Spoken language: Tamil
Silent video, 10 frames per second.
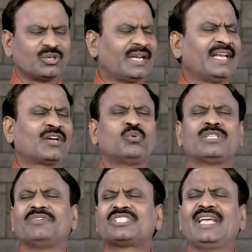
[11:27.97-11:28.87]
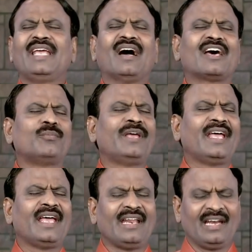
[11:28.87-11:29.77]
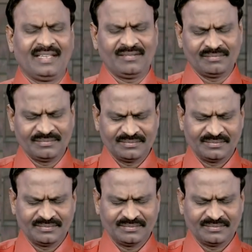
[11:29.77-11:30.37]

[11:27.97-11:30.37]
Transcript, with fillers: சொன்ன எனக்கு உதவி செய்ய யாருமே இல்லை. He said,